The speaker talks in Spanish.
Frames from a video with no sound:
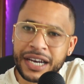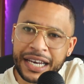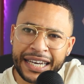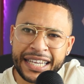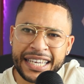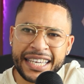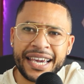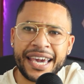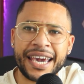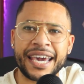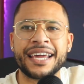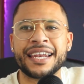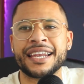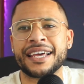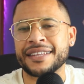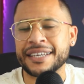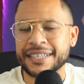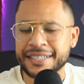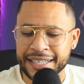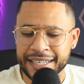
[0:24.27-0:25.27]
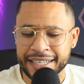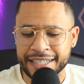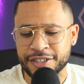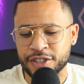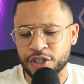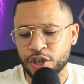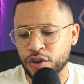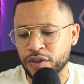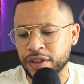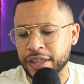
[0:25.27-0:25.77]
link en la
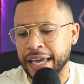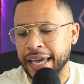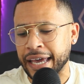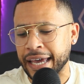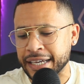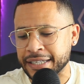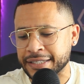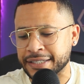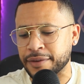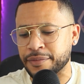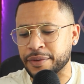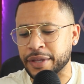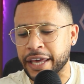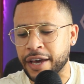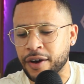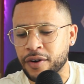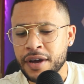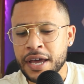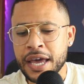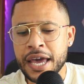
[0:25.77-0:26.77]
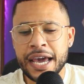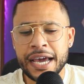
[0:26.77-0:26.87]
descripción de este video.